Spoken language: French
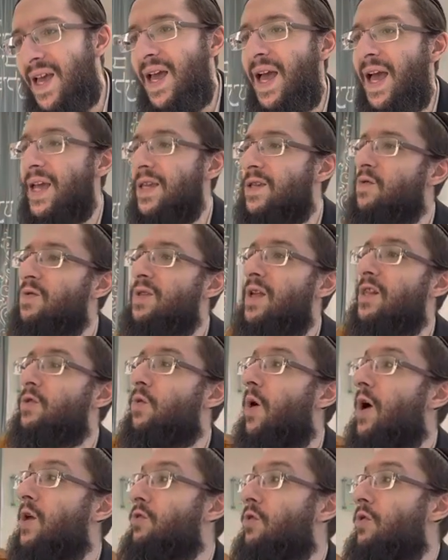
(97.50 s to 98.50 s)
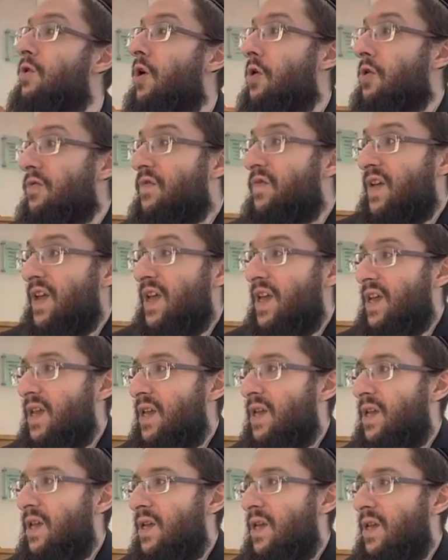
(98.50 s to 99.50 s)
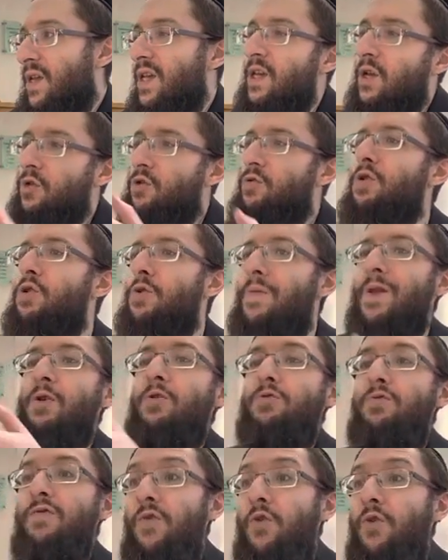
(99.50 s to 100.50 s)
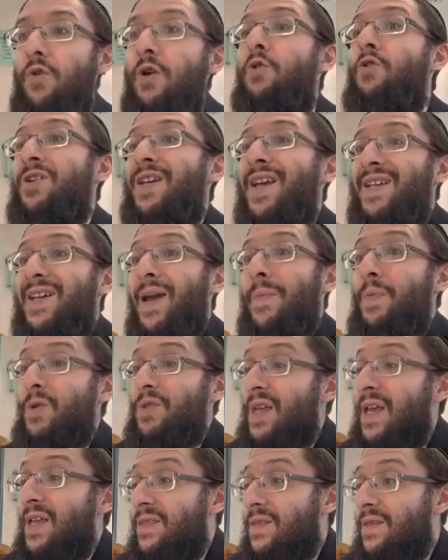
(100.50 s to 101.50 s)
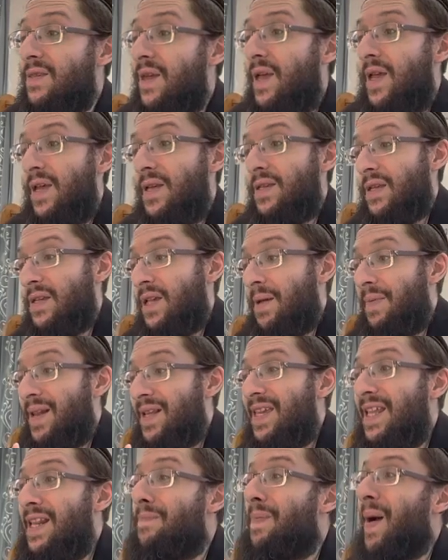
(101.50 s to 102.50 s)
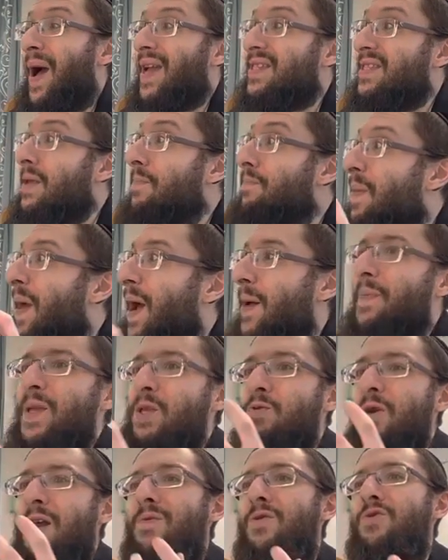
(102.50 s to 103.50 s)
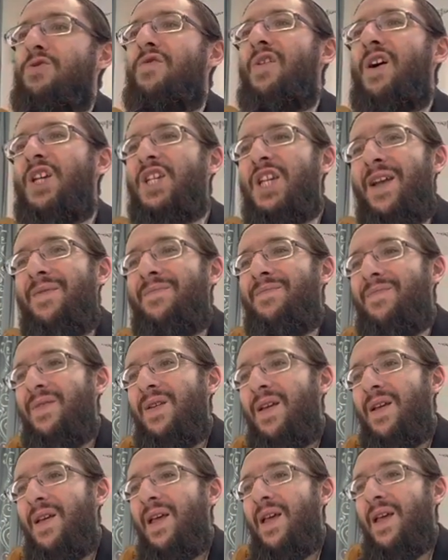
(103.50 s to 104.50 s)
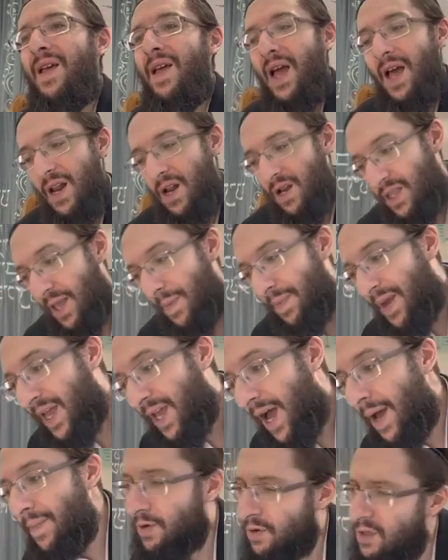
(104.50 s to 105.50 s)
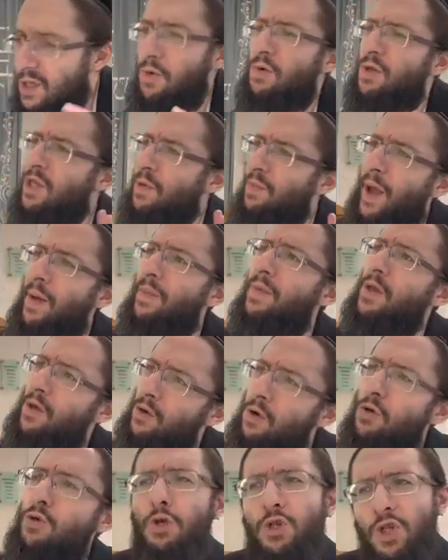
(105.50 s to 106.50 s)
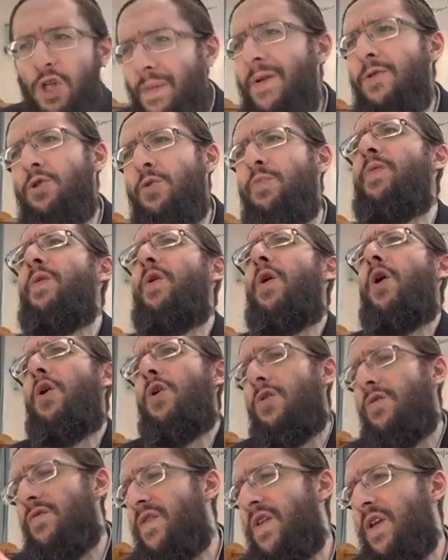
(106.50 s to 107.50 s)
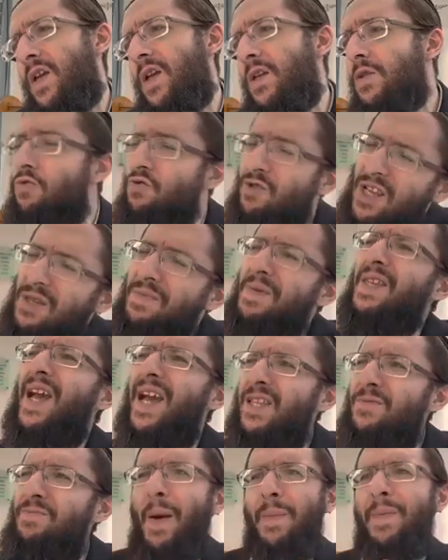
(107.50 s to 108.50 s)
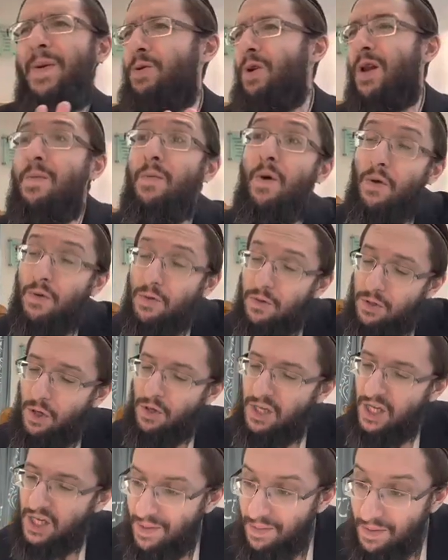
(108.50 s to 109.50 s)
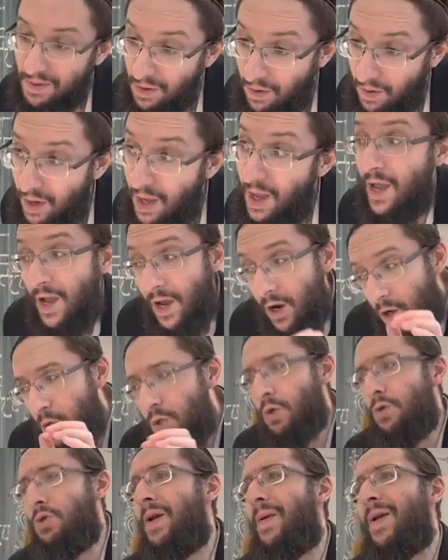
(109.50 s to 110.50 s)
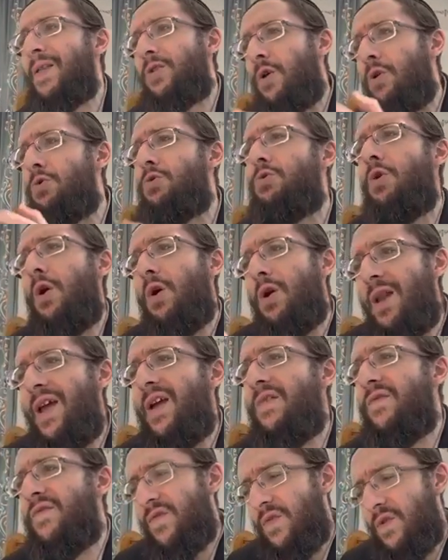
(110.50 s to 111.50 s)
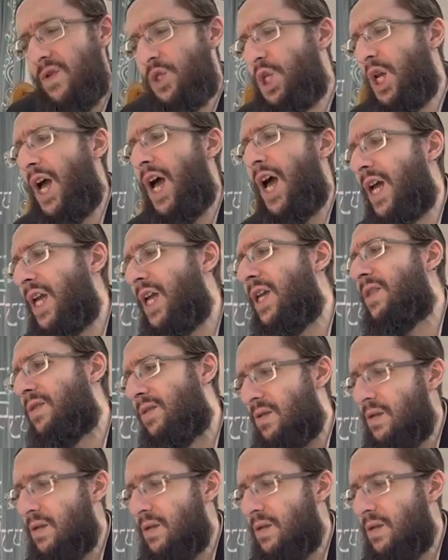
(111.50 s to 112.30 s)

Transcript: Est-ce qu'on a le droit de l'enlever et ensuite de mettre le nouveau Auquel cas peut-être ça s'appelle qu'il n'est pas resté perpétuellement devant Hachem. Alors d'après Rabbi aussi, oui c'est permis. Le jour du Shabbat, tu peux enlever... Toute la semaine, il reste perpétuellement, sans exception. Le jour du Shabbat, quand tu enlèves Shacharit,